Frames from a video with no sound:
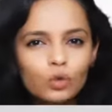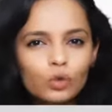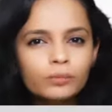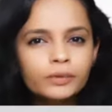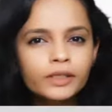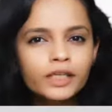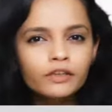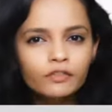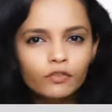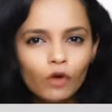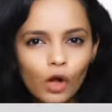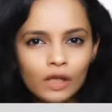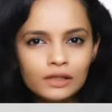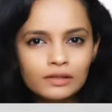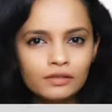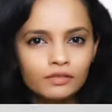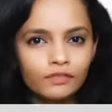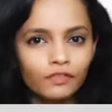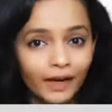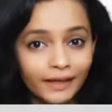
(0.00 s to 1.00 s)
रूम की
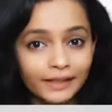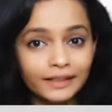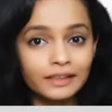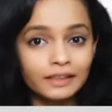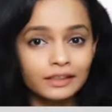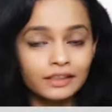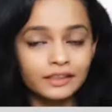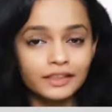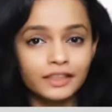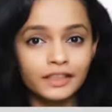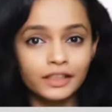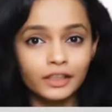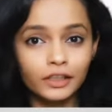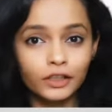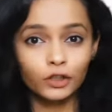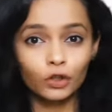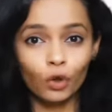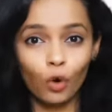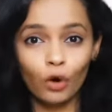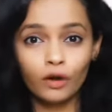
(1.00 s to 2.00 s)
वॉल्स व्हाइट कलर की
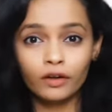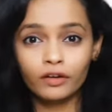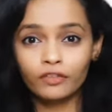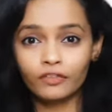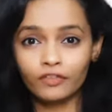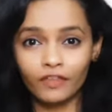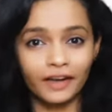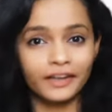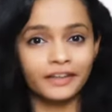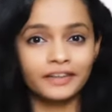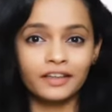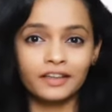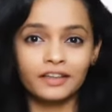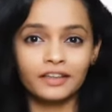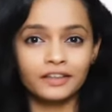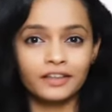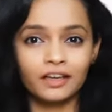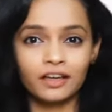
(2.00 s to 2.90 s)
डोर व्हाइट कलर